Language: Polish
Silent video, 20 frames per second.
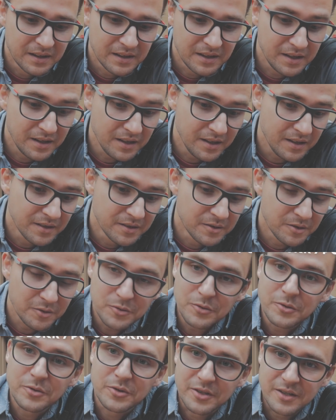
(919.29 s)
I no
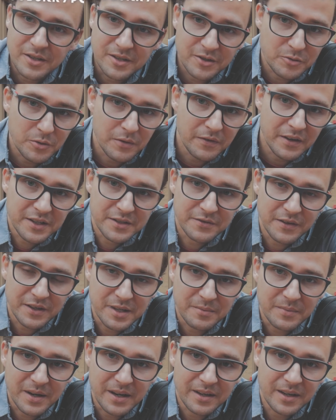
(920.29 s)
cóż, człowiek
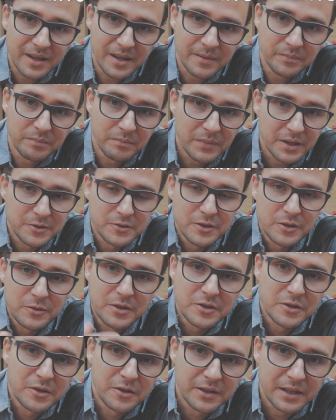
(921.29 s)
zwany Majkiem, bardzo
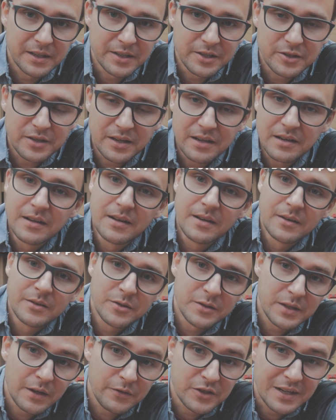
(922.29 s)
dziękuję, że oglądaliście.
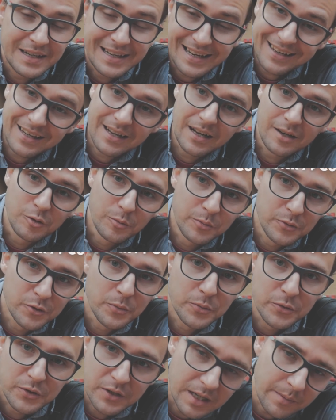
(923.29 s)
Zostawcie lajka lub
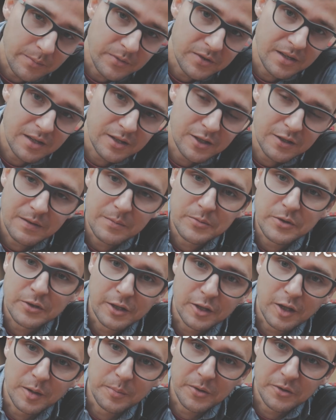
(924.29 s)
subskrypcję, co Wam się
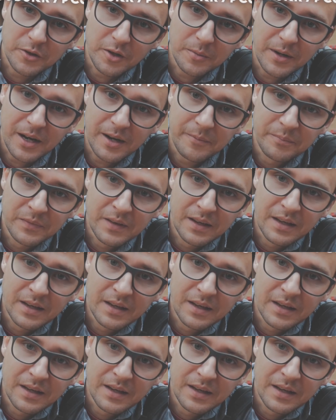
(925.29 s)
tylko podoba.